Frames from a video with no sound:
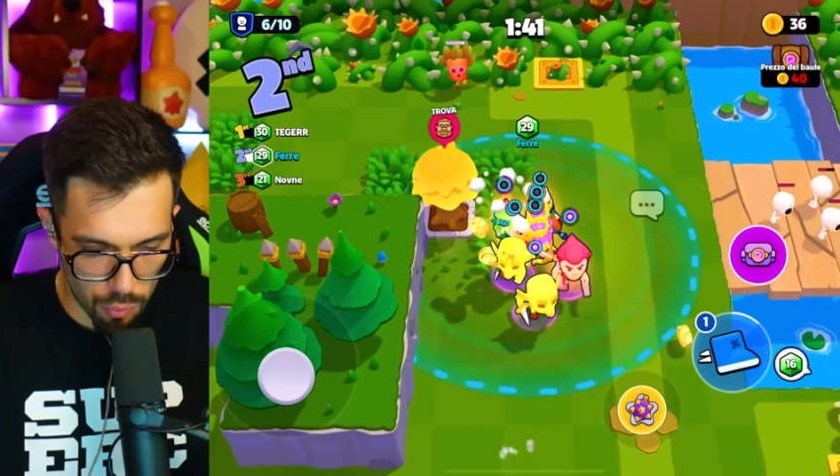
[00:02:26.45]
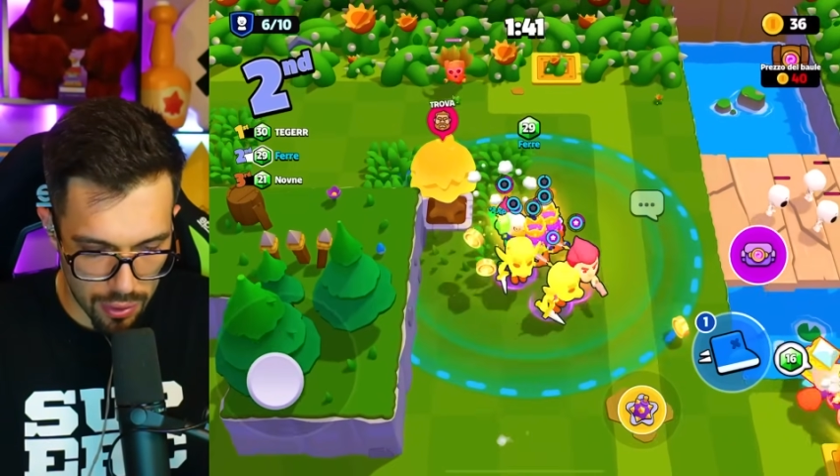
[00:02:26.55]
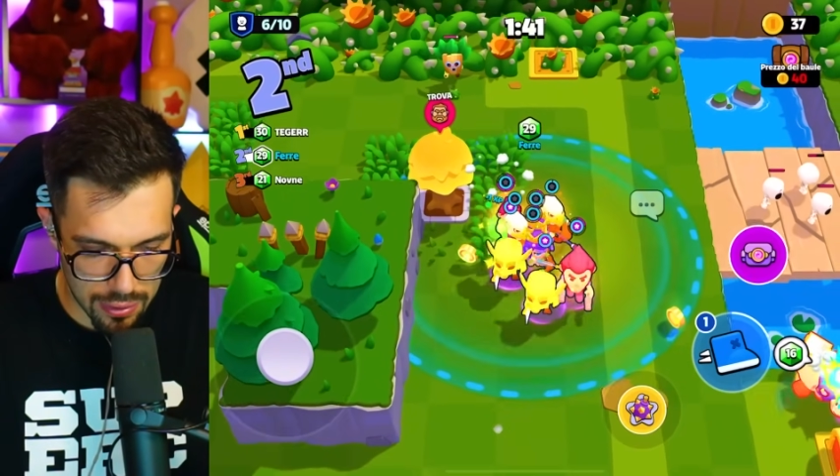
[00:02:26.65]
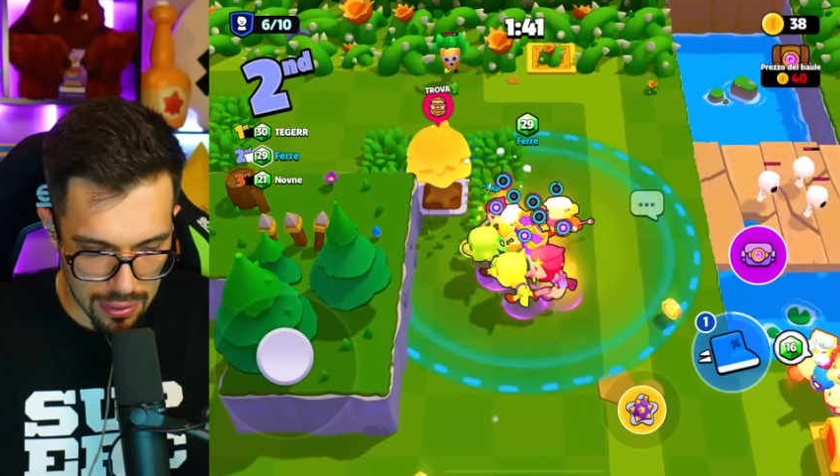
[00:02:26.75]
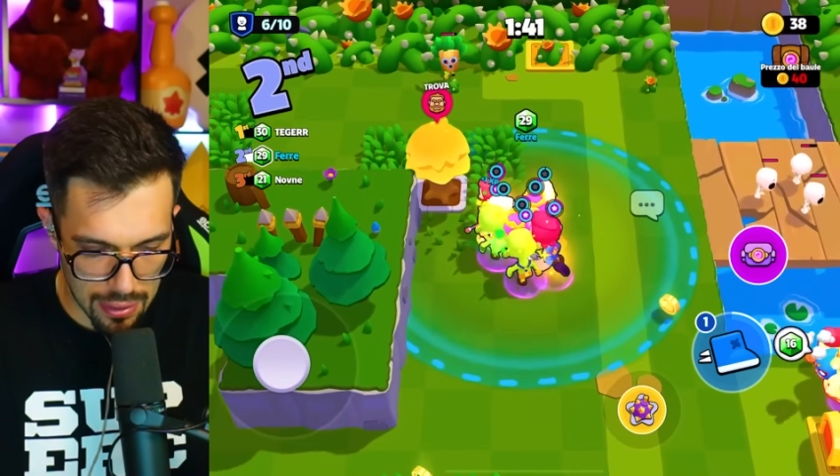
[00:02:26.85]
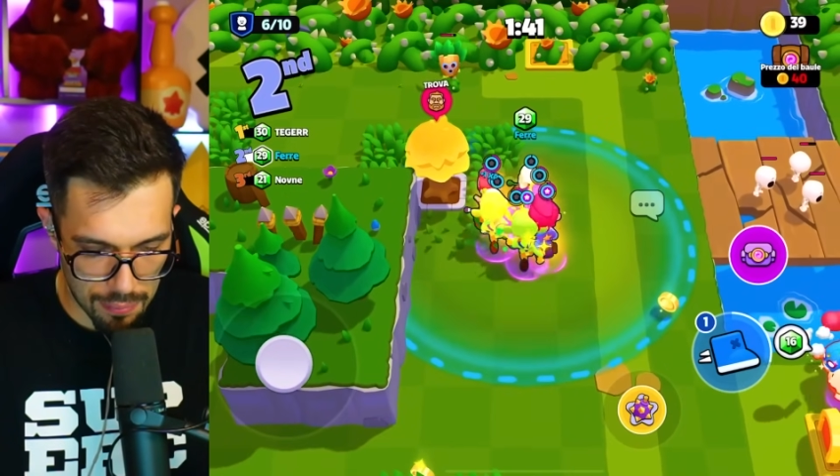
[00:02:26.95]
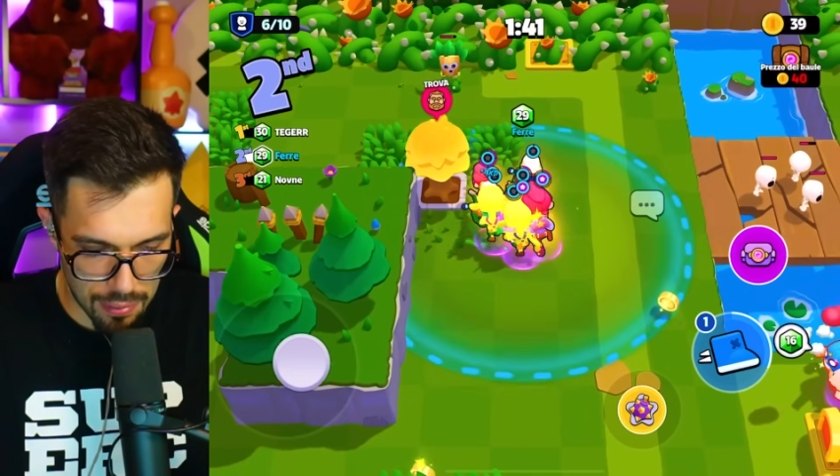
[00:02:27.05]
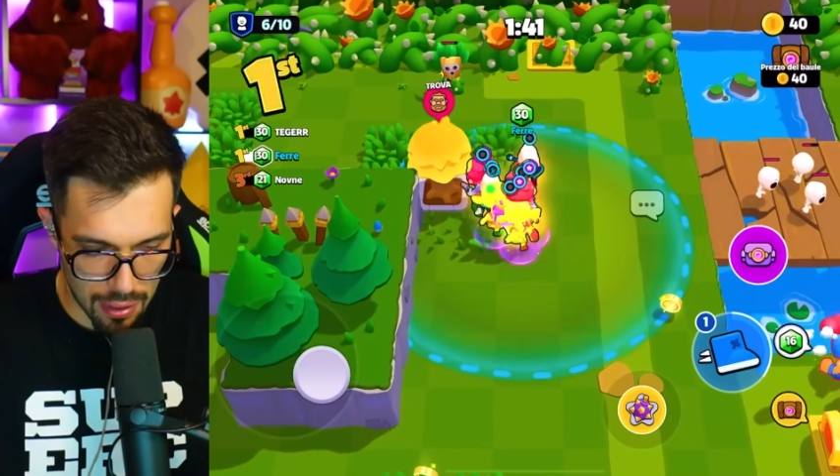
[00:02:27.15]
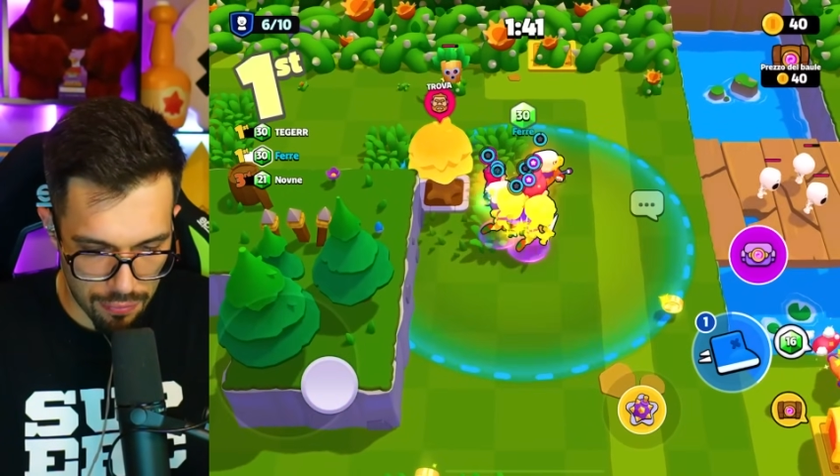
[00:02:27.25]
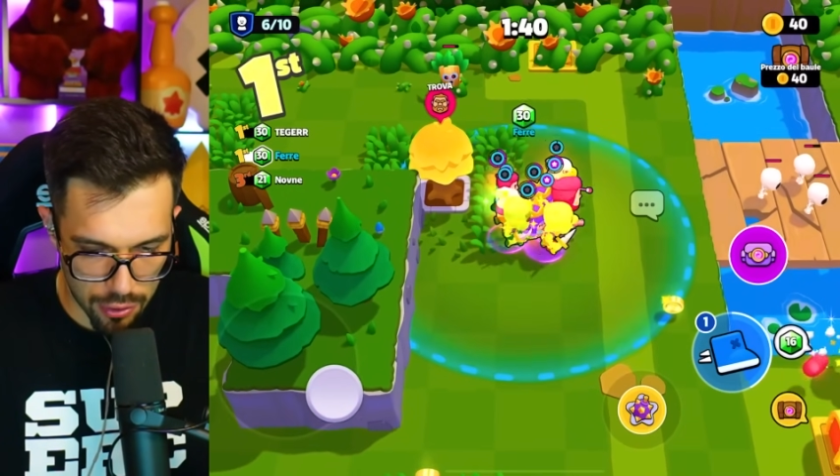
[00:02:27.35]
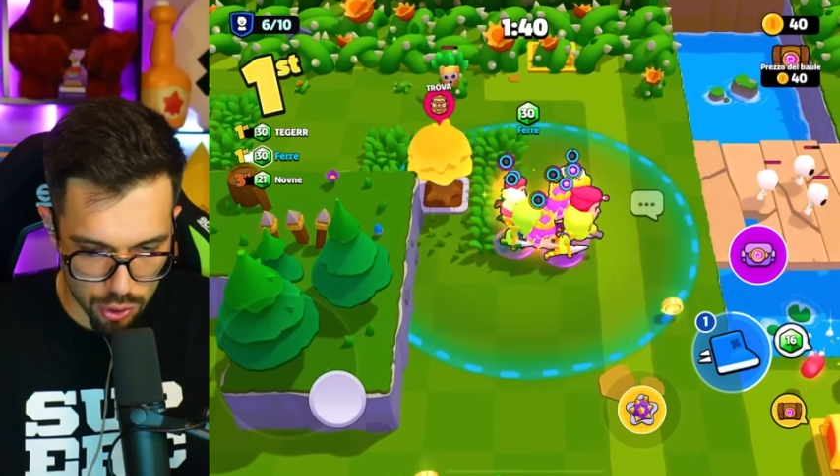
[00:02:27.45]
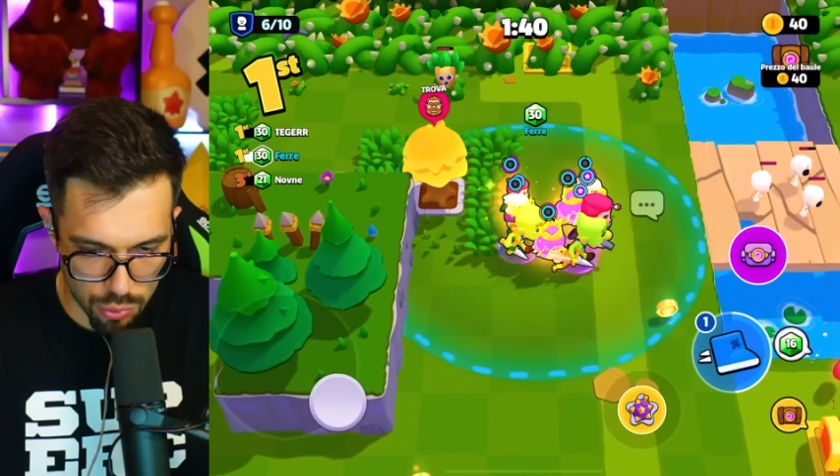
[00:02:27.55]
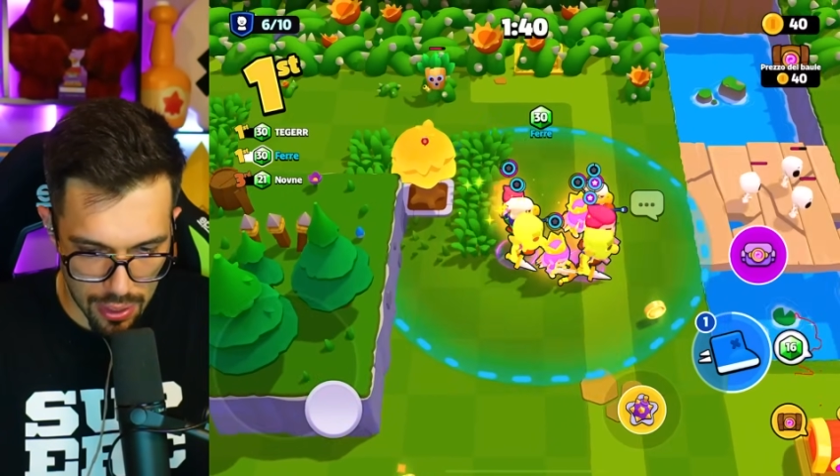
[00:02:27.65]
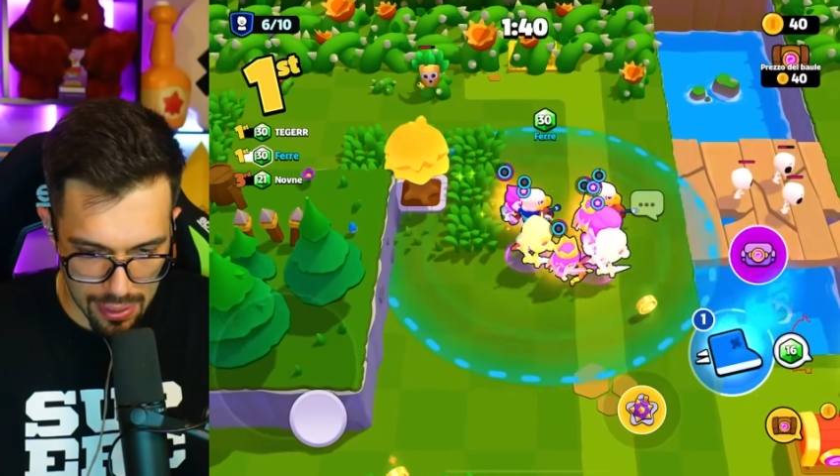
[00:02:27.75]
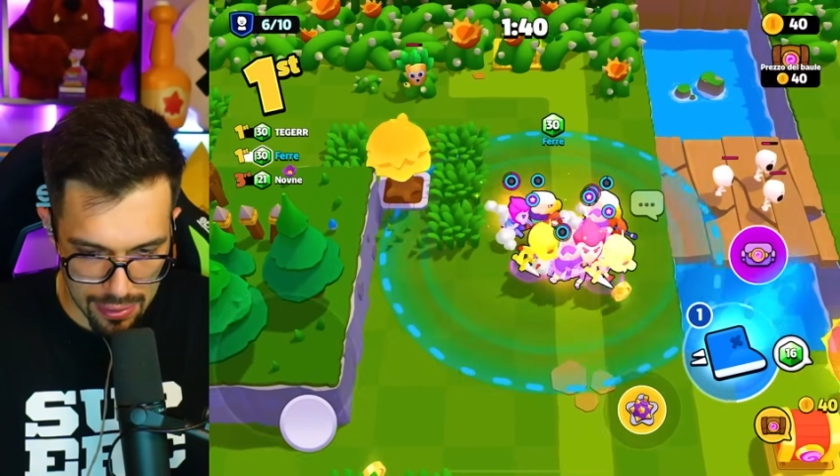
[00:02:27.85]
monetine me ne faccio
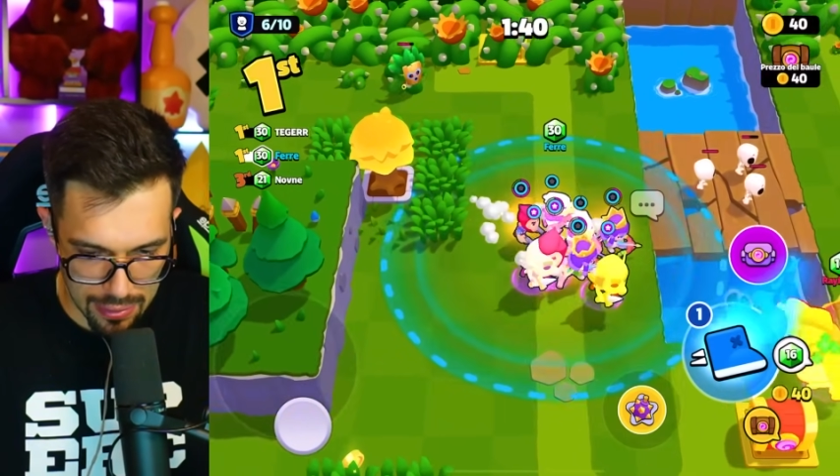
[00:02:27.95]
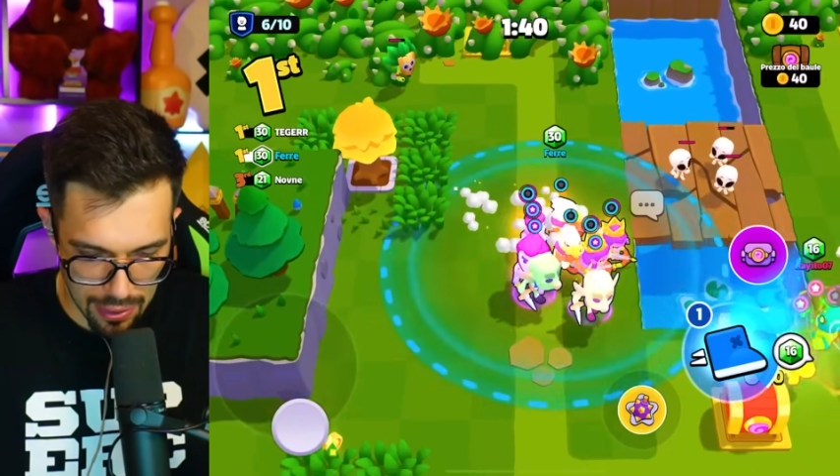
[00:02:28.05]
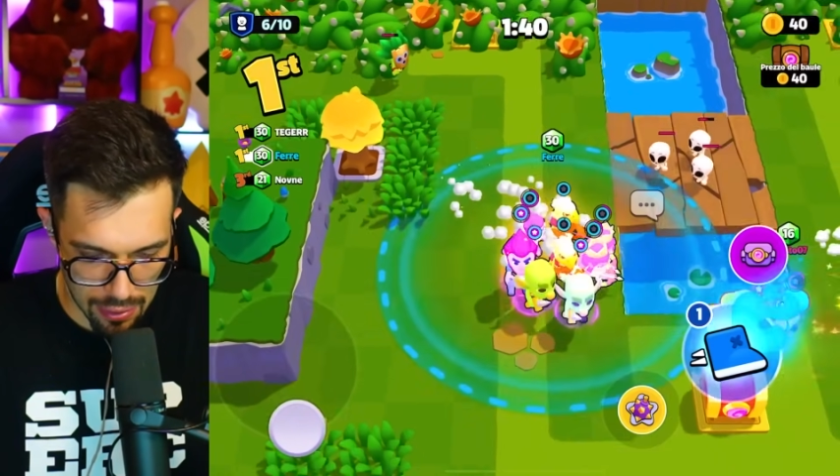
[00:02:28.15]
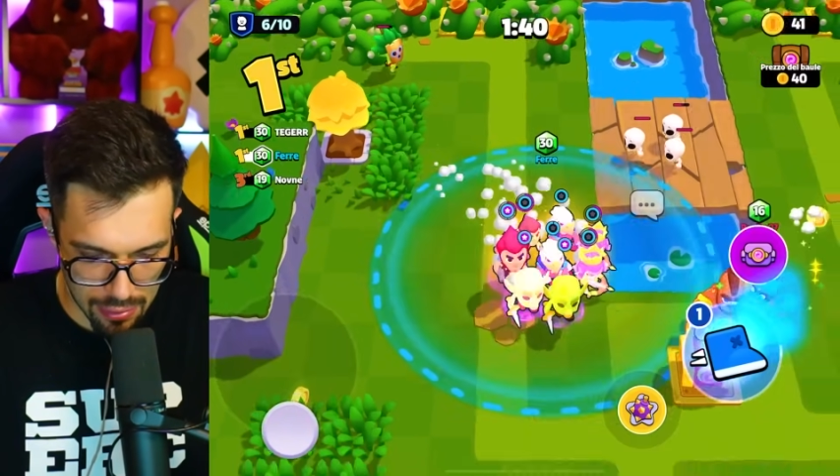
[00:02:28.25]
un'altra